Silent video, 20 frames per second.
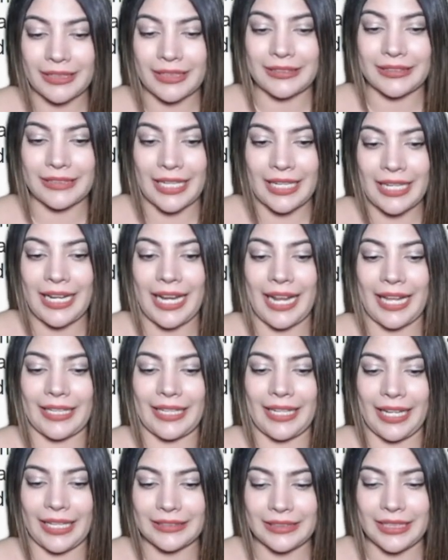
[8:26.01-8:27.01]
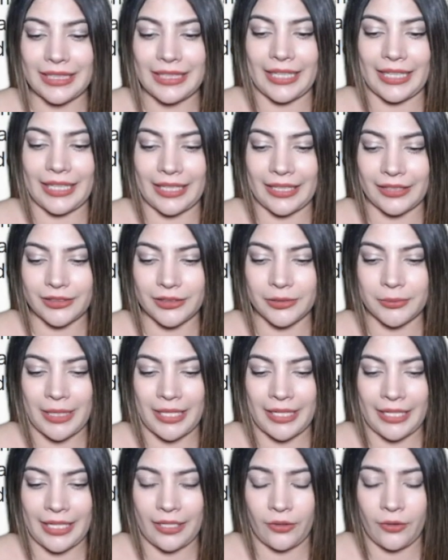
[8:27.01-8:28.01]
están en la casa de Gers
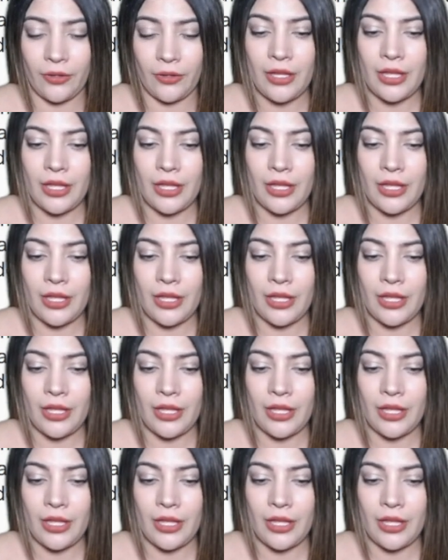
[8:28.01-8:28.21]
Manero